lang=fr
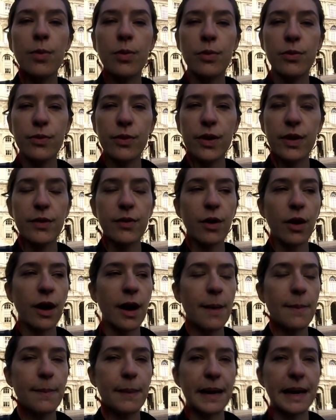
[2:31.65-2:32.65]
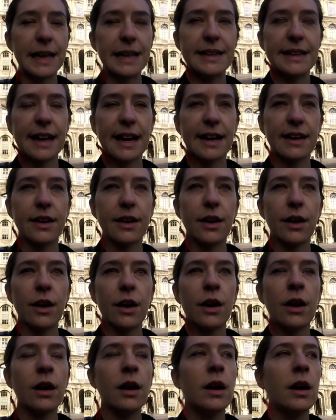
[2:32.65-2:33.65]
pour vivre la paix
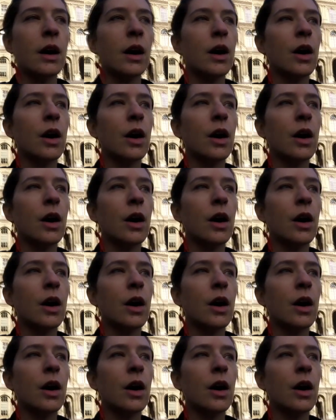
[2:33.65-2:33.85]
intérieure,